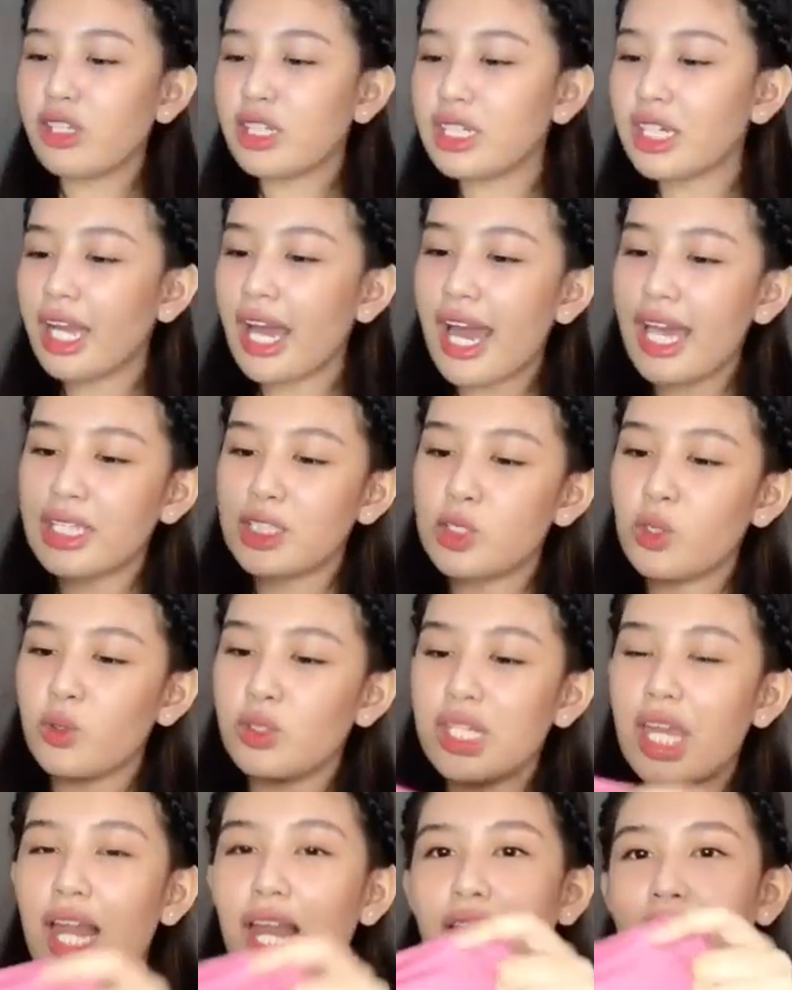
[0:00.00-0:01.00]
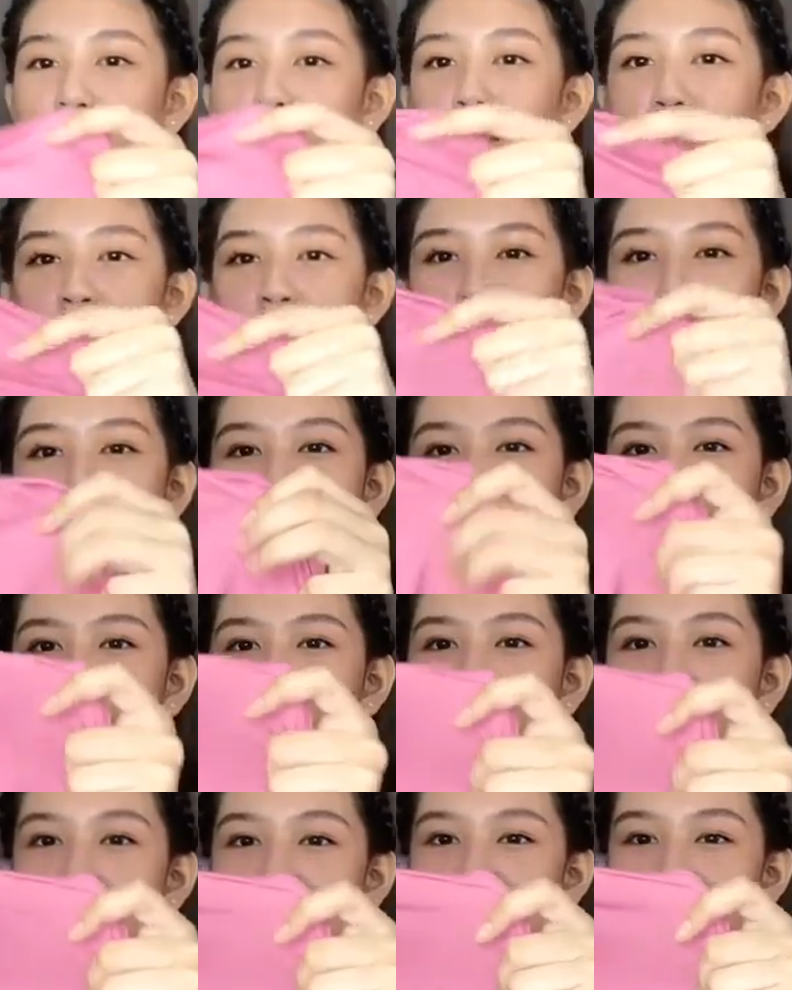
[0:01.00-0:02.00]
niya guys, yung tela niya,
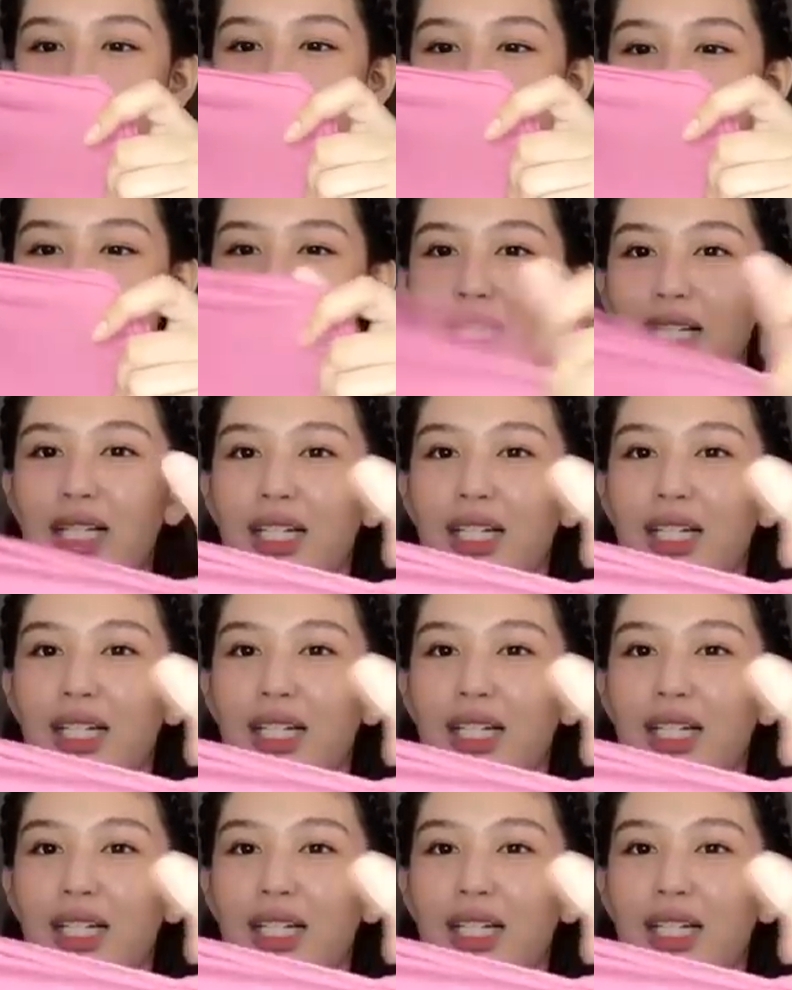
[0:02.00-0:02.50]
spandex.